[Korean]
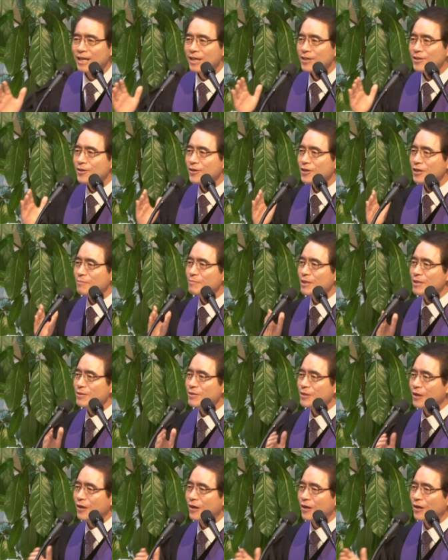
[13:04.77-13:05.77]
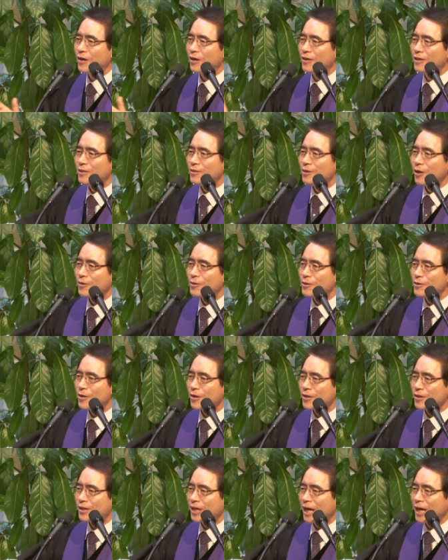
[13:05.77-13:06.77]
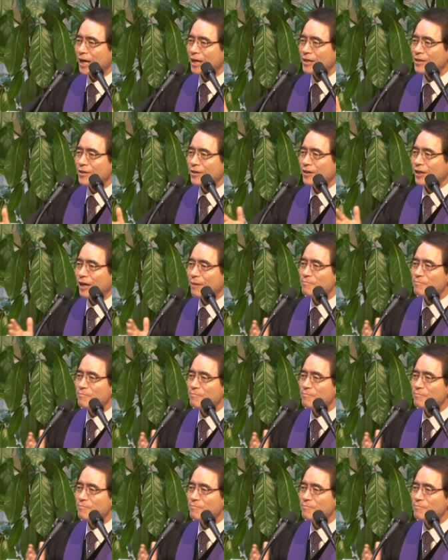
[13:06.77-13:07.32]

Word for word: 여기면서 너그럽게 이렇게